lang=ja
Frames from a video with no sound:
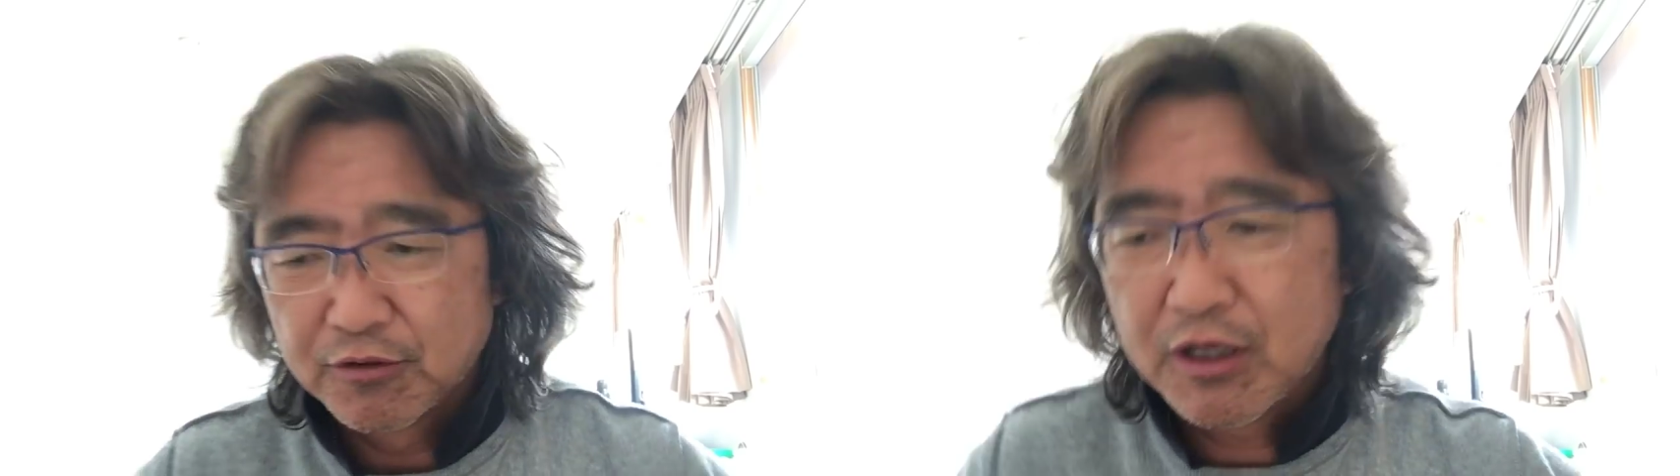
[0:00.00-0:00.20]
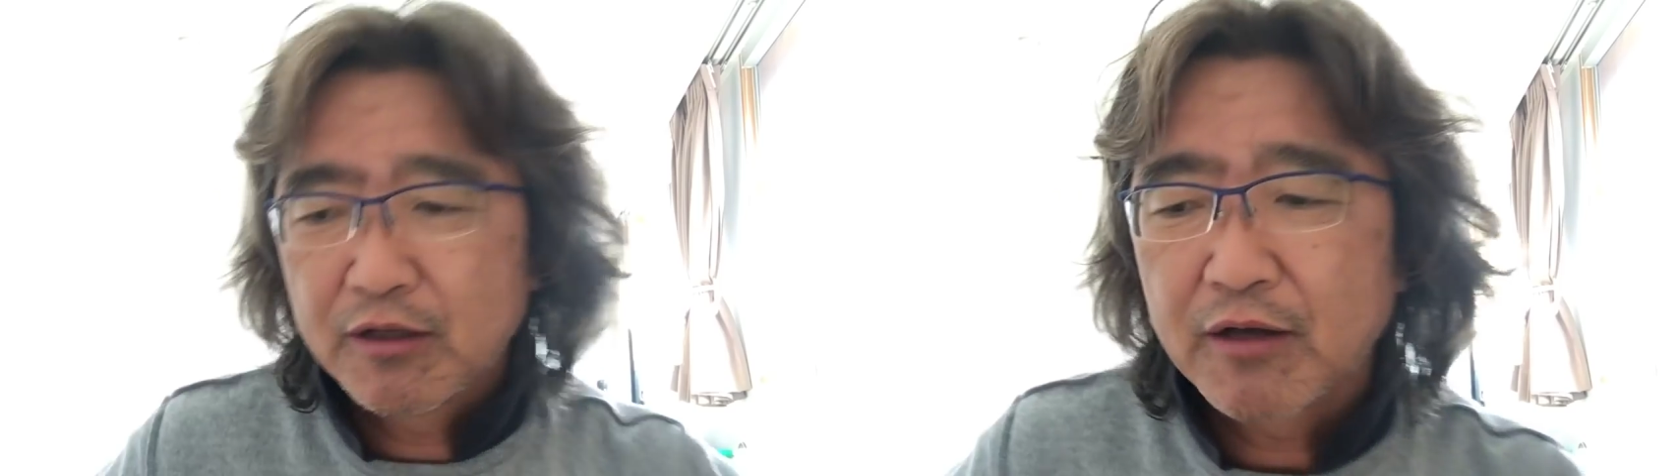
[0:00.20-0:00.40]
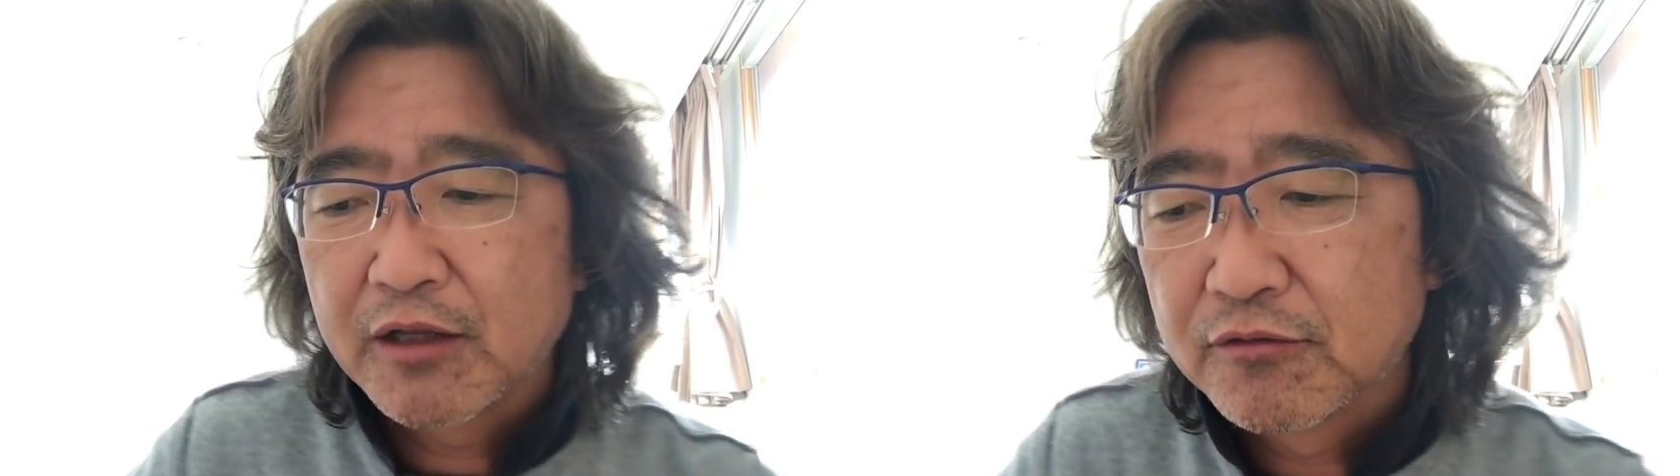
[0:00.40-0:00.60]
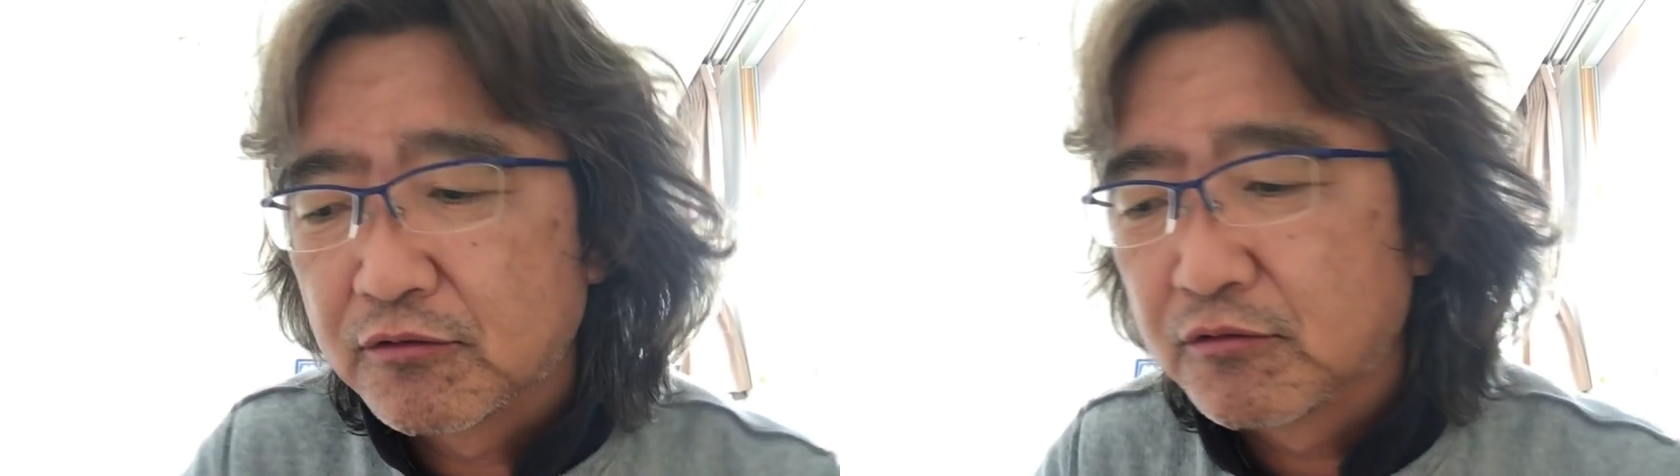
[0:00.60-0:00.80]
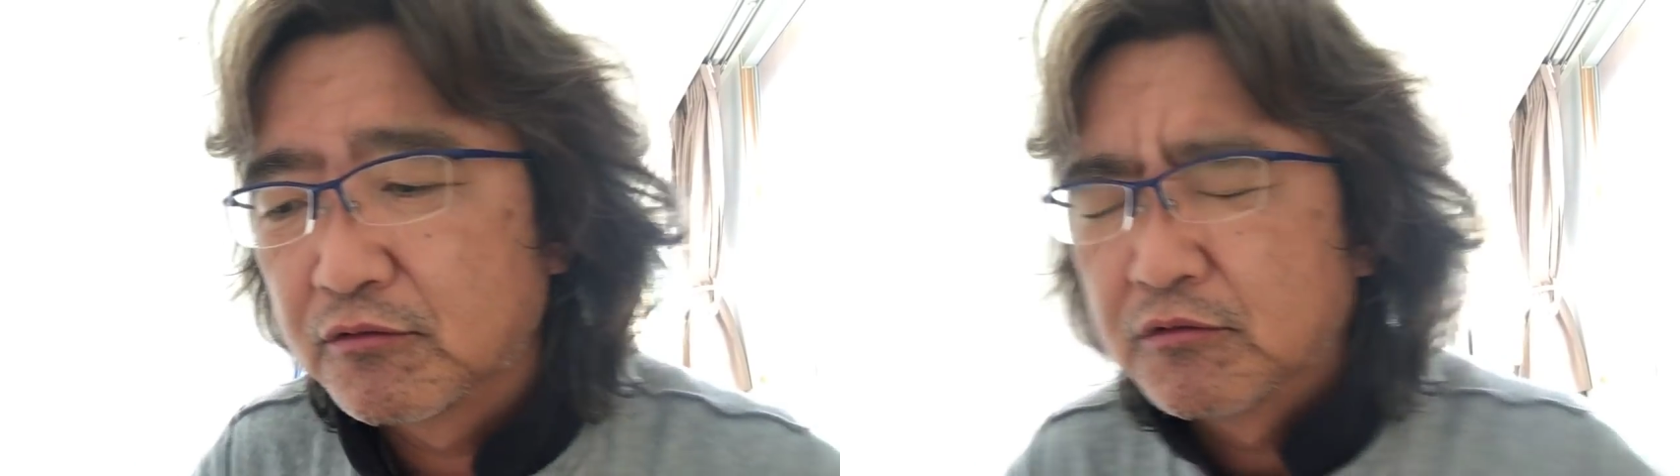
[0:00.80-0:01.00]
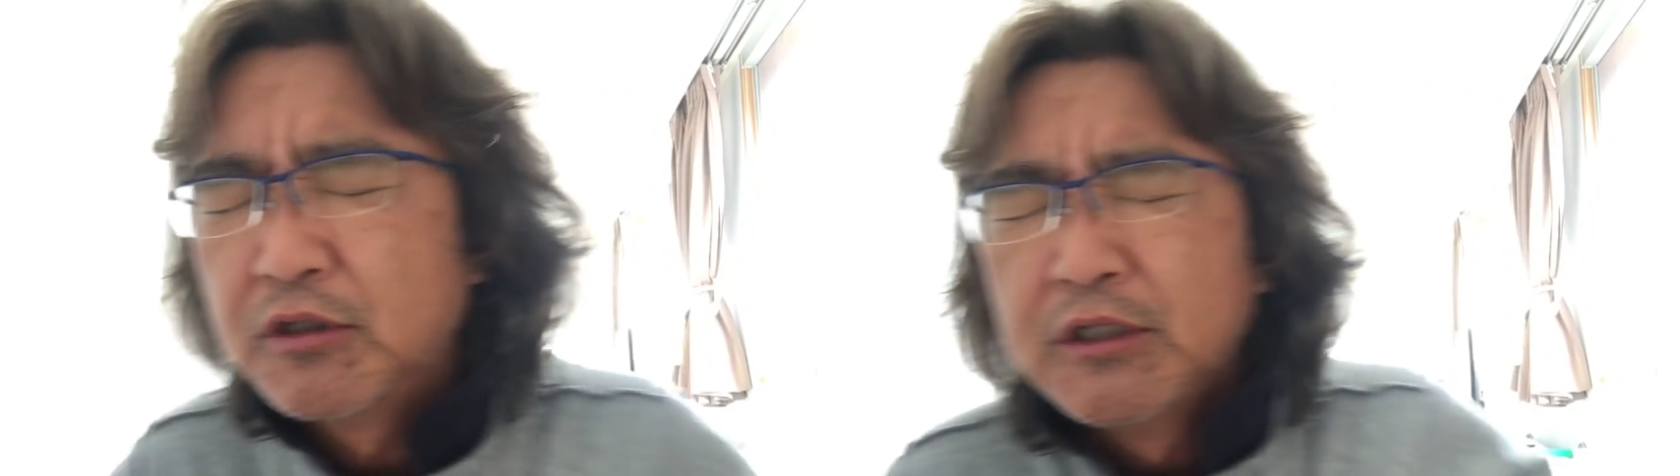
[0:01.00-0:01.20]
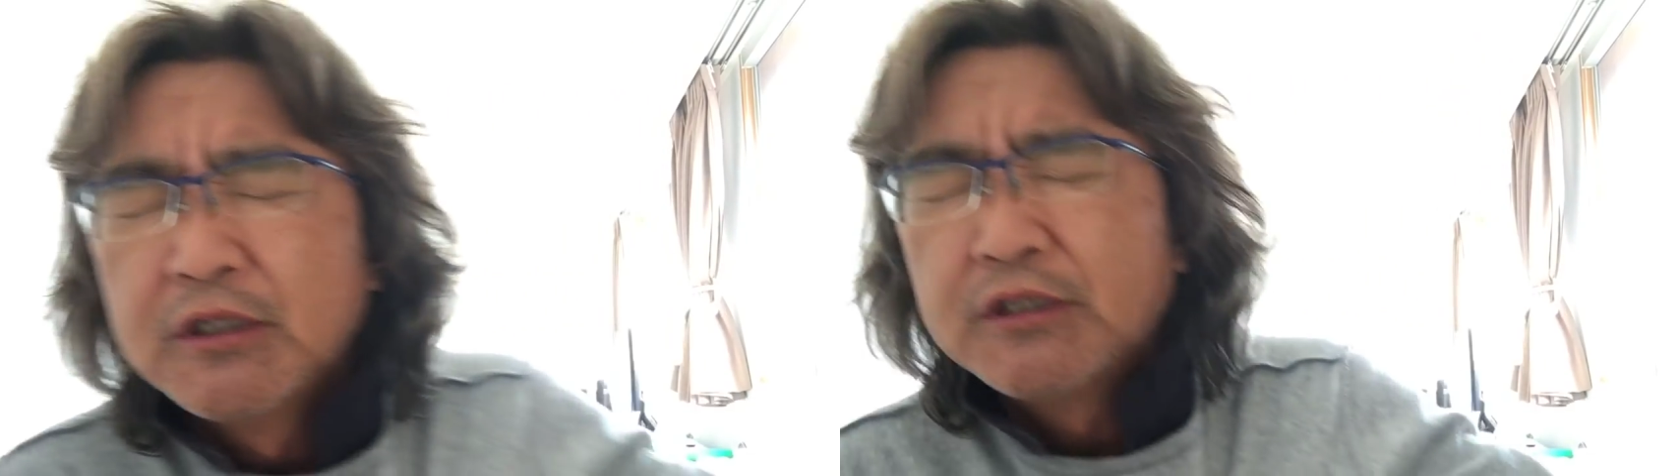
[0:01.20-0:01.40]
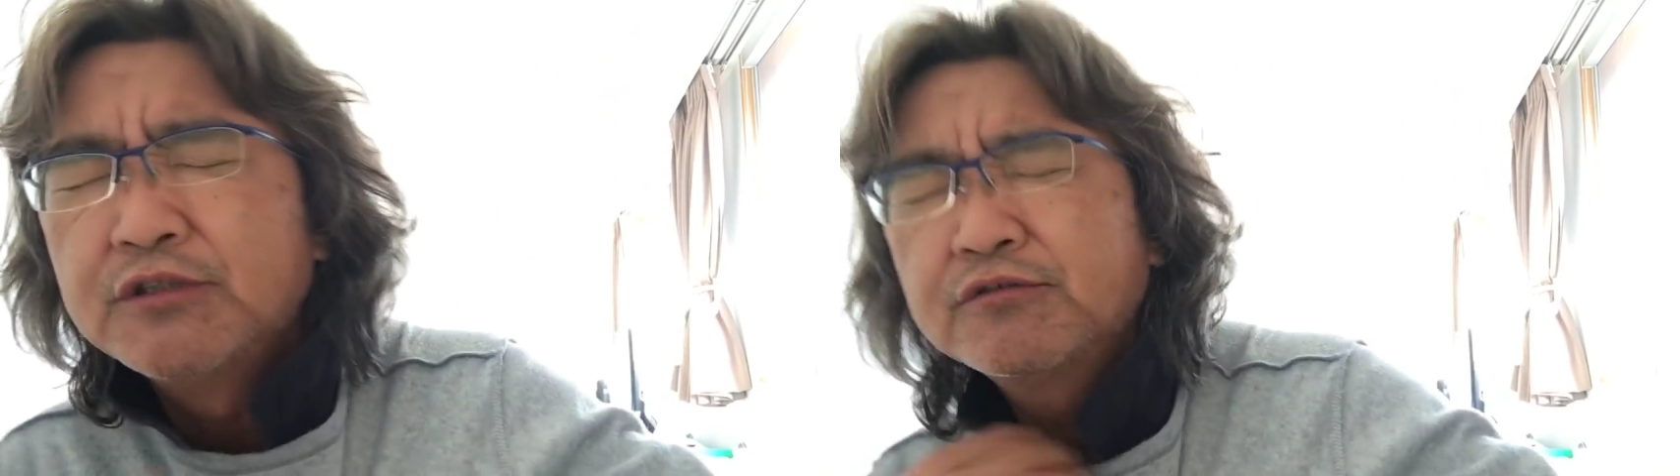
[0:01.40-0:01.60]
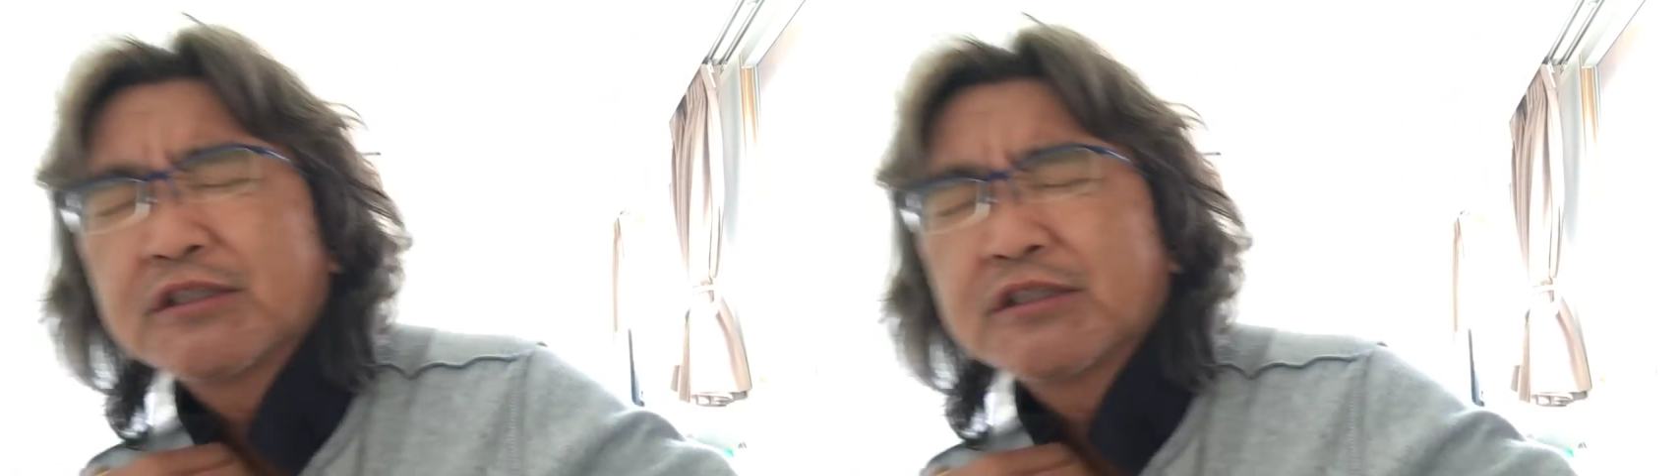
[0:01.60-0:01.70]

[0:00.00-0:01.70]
これあのー、